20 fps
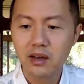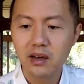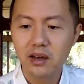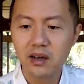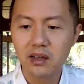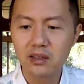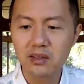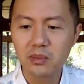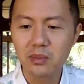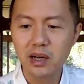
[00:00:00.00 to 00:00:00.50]

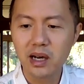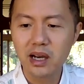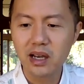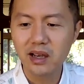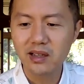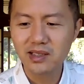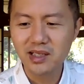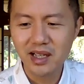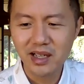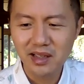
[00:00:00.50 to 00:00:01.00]
啊，什么
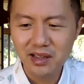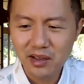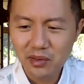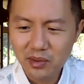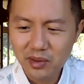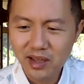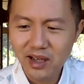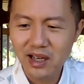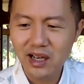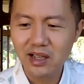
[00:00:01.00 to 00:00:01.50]
啊？三
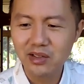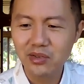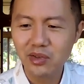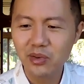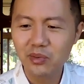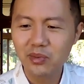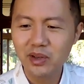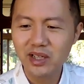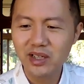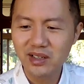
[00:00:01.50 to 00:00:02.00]
六零安
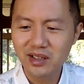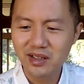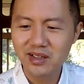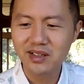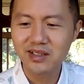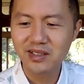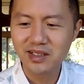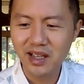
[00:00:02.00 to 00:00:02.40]
全卫士，